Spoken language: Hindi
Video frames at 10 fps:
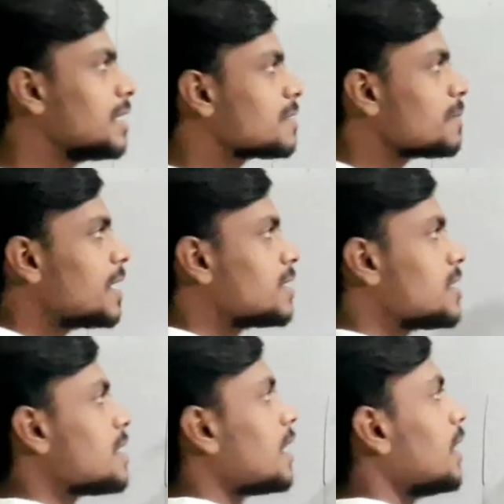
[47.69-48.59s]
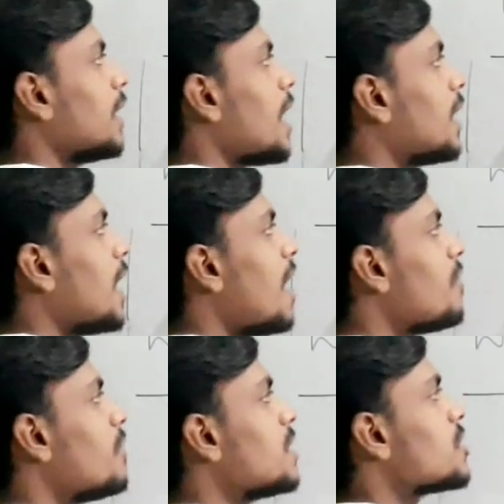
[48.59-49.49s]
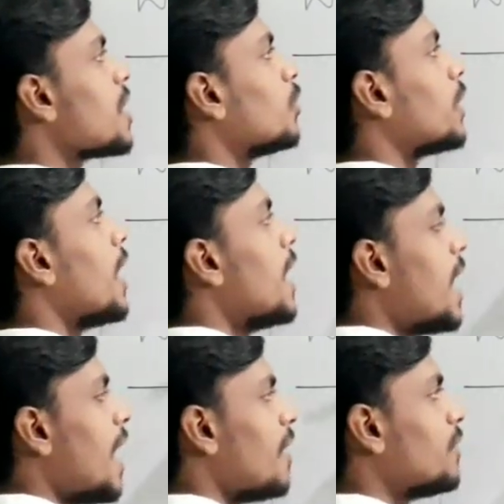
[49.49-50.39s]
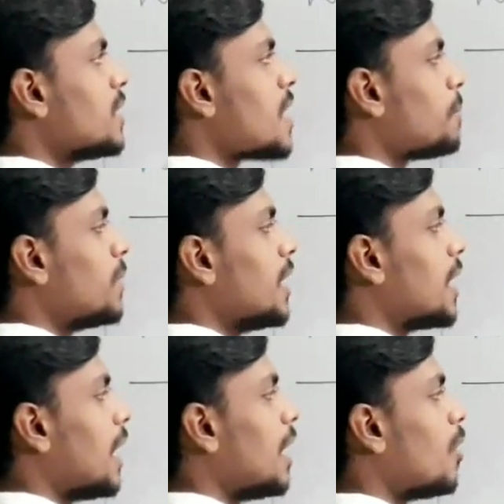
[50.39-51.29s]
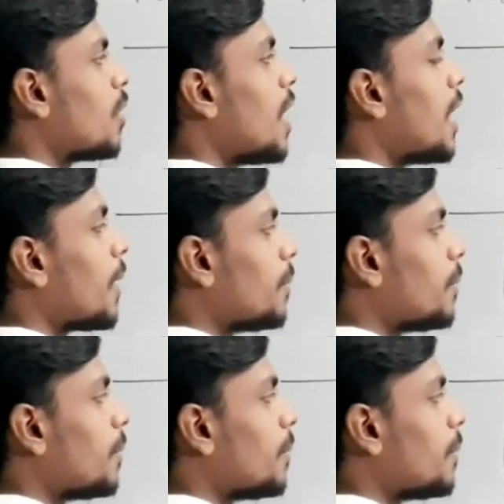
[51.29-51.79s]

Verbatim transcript: इसमें एक चीज आता है क्या कि एवरेज क्या होता है एवरेज आपने निकाला होगा